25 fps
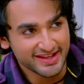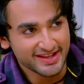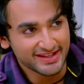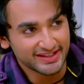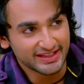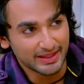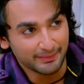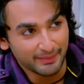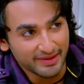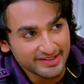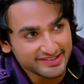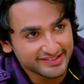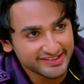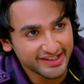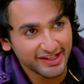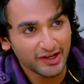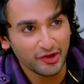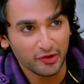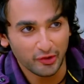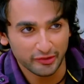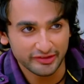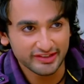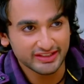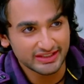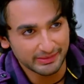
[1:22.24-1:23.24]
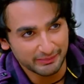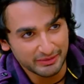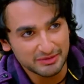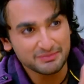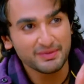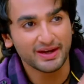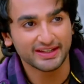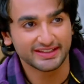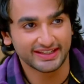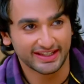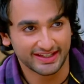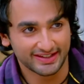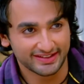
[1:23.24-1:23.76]
तमंचे का लॉजिक समझ में
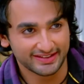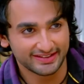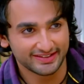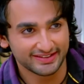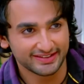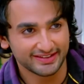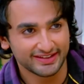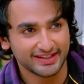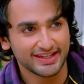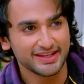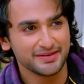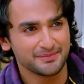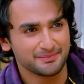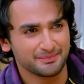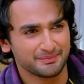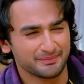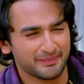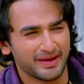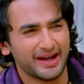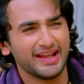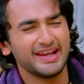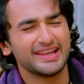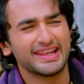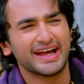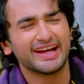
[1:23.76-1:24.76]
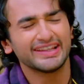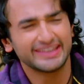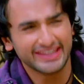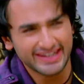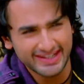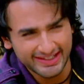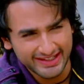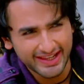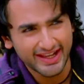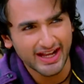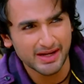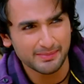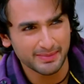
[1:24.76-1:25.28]
आता है कि माल ना देने
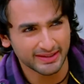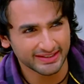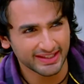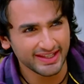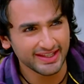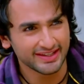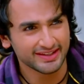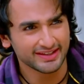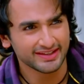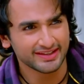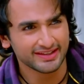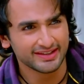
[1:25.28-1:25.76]
के काम आता है